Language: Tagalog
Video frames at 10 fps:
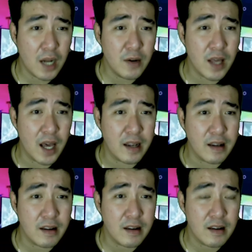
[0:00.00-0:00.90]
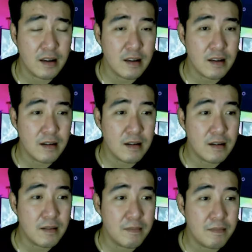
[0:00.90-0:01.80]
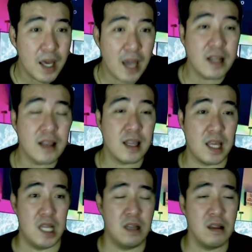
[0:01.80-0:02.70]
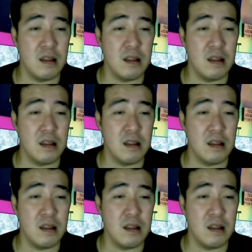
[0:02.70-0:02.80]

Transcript: Ano yan? Behind the scene?